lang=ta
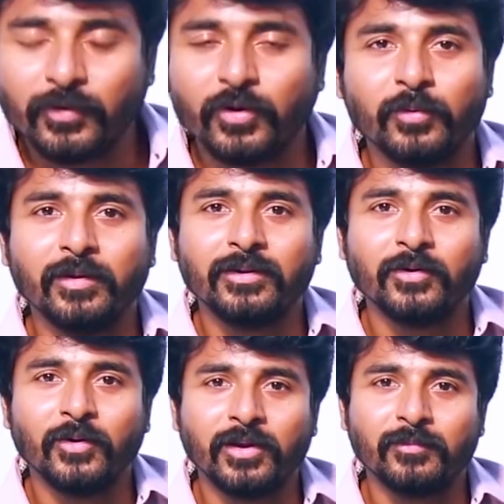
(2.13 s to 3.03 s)

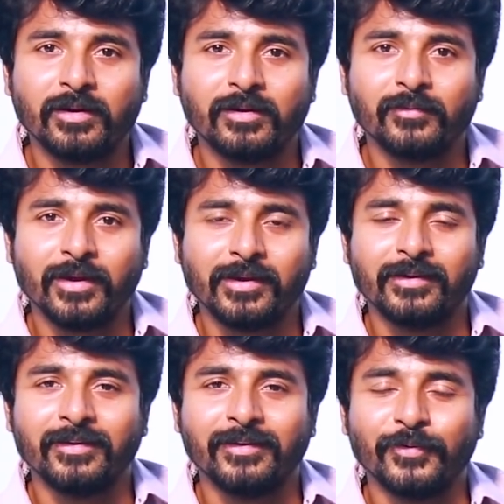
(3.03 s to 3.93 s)
யூடியூப்லேருந்து கோல்டன் பட்டன்
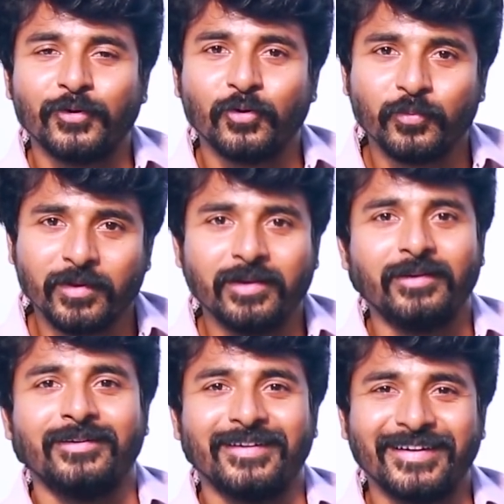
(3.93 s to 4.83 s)
வாங்கியிருக்கீங்க இப்போ டூ
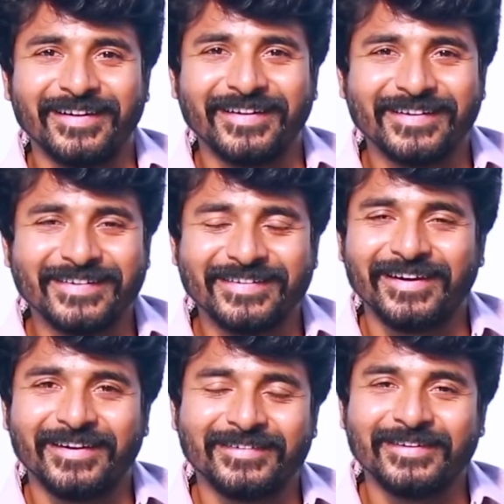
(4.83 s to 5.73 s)
மில்லியன் ரீச்
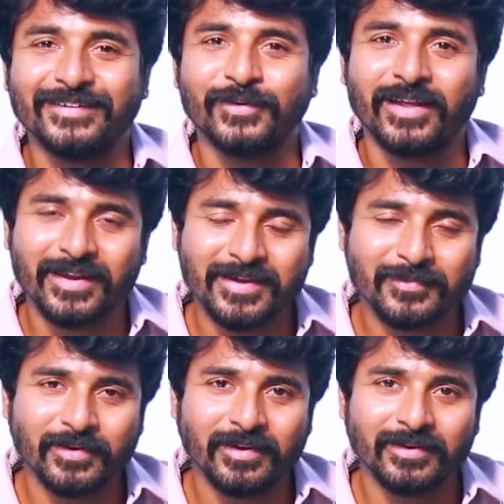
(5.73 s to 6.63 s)
ஆயாச்சு இன்னும்
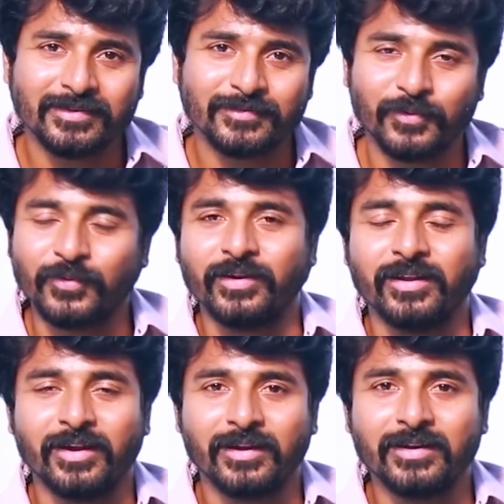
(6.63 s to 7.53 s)
நிறையா மில்லியன்ஸ் போகணும்
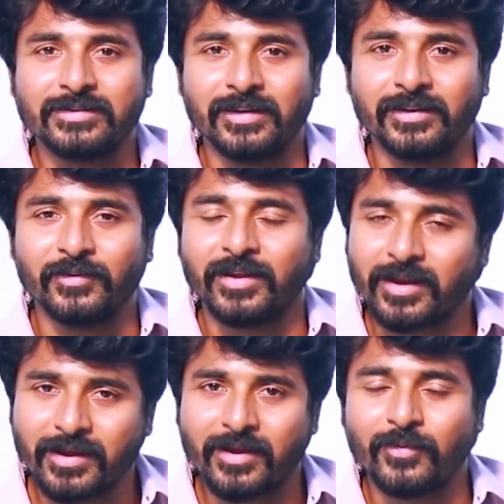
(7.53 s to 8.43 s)
இந்தியா கிளிட்ஸ் அண்ட் இன்னும்
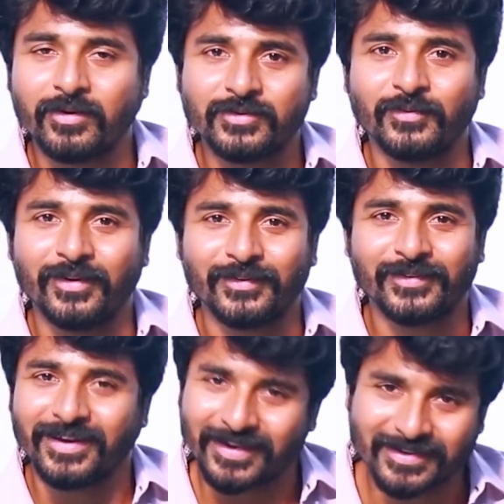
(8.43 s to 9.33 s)
நிறையா அவார்ட்ஸ் வாங்க
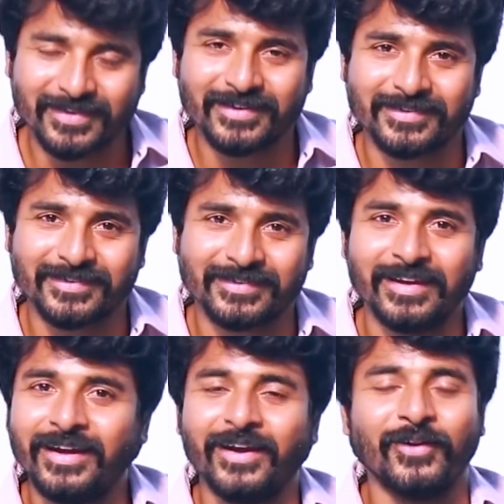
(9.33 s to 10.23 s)
கங்க்ராச்சுலேஷன்ஸ்
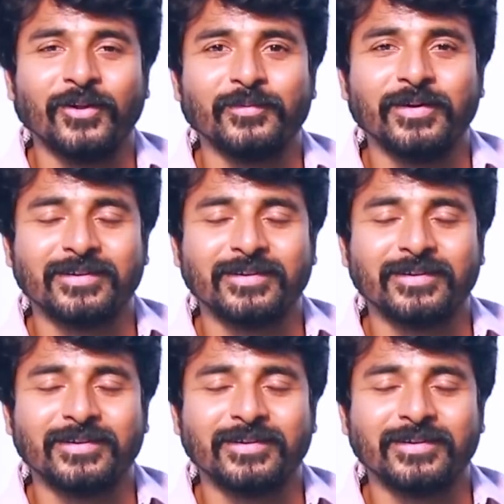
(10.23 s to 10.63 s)
அண்ட் ஆல் தி